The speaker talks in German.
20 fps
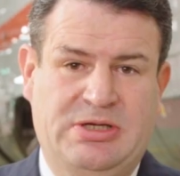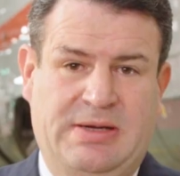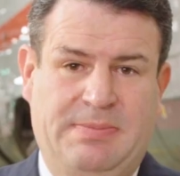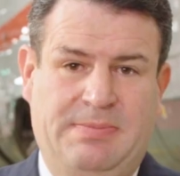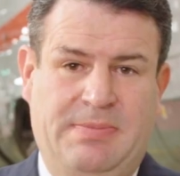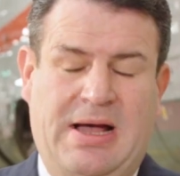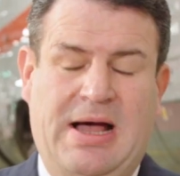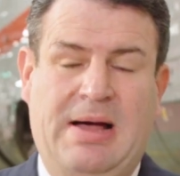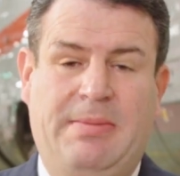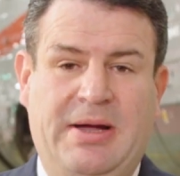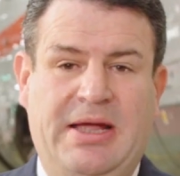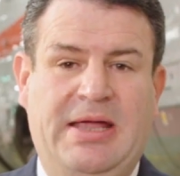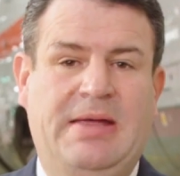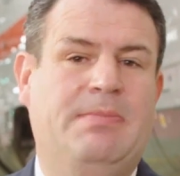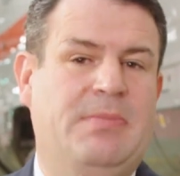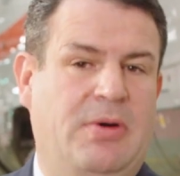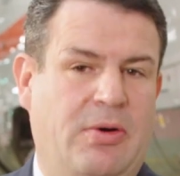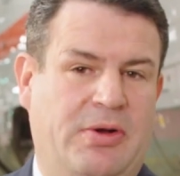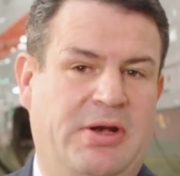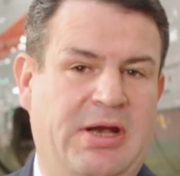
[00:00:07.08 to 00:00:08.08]
haben, aber
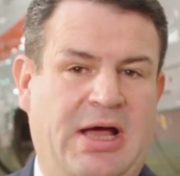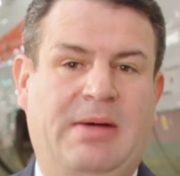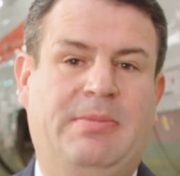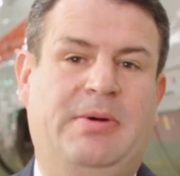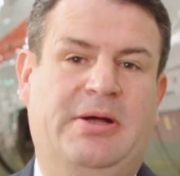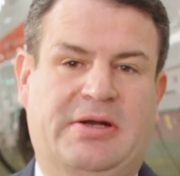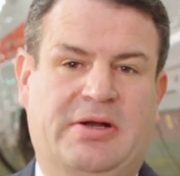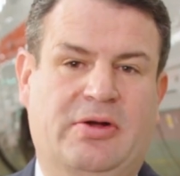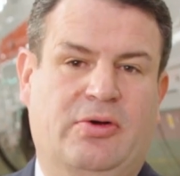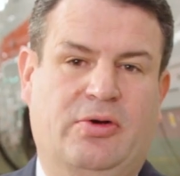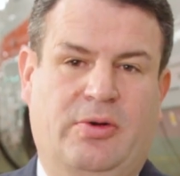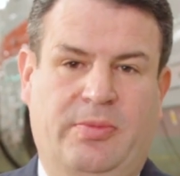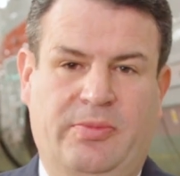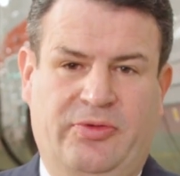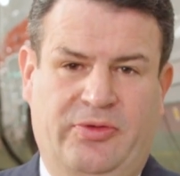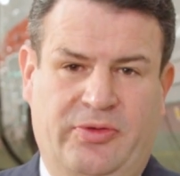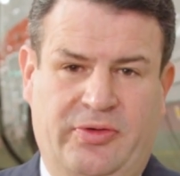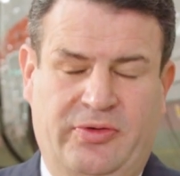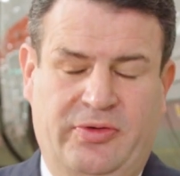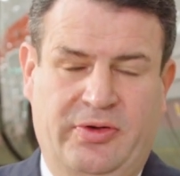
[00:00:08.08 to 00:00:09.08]
eben auch in Arbeit
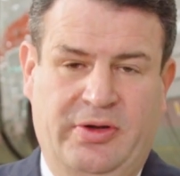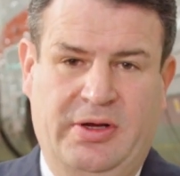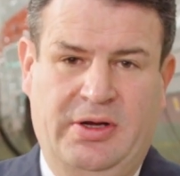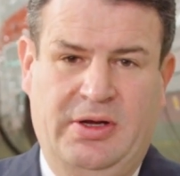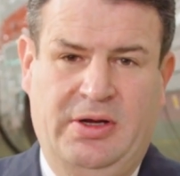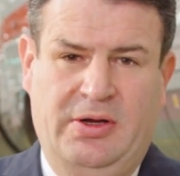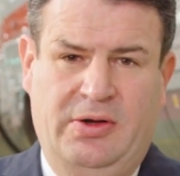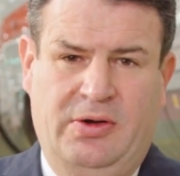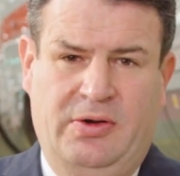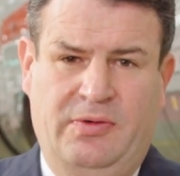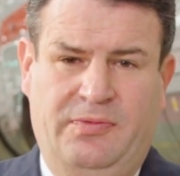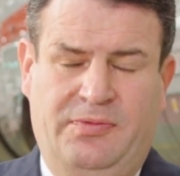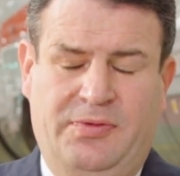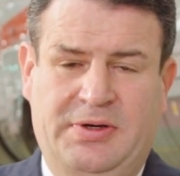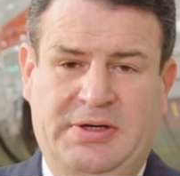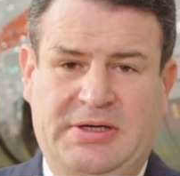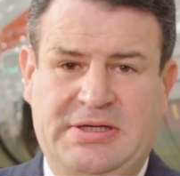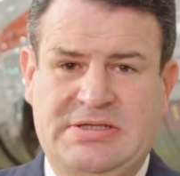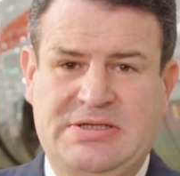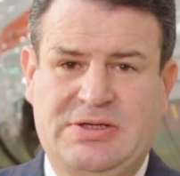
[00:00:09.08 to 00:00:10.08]
gekommen sind. Und
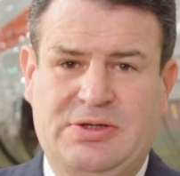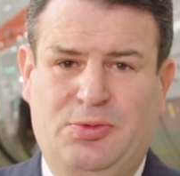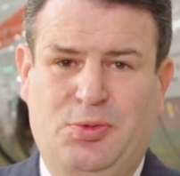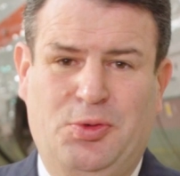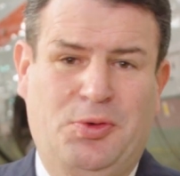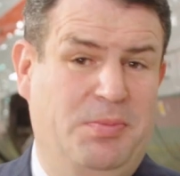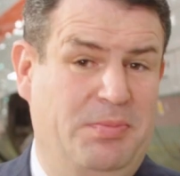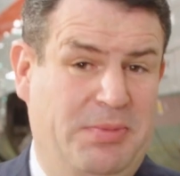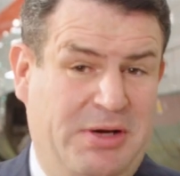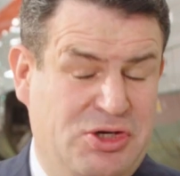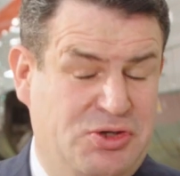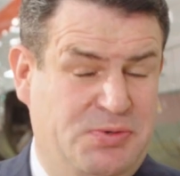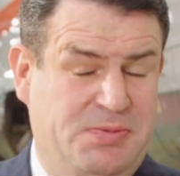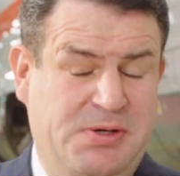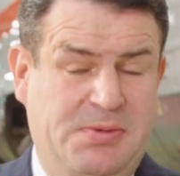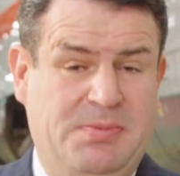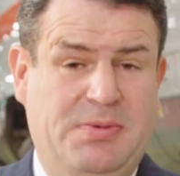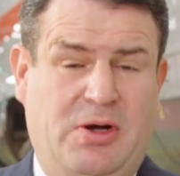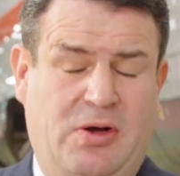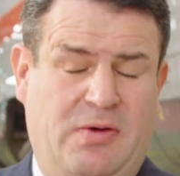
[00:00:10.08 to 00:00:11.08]
von diesen guten
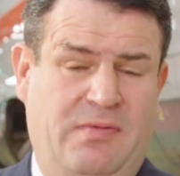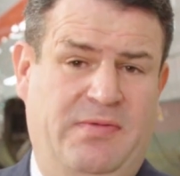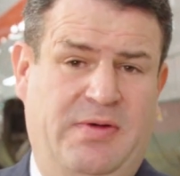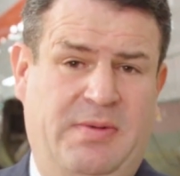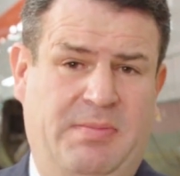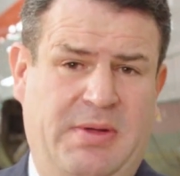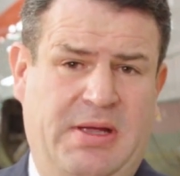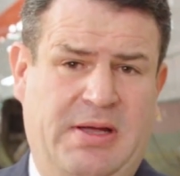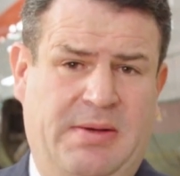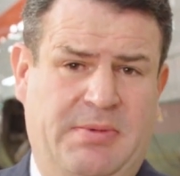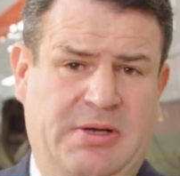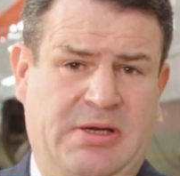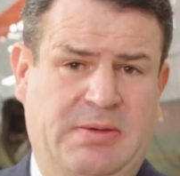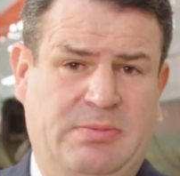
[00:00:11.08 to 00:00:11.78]
Beispielen brauchen wir mehr. Mit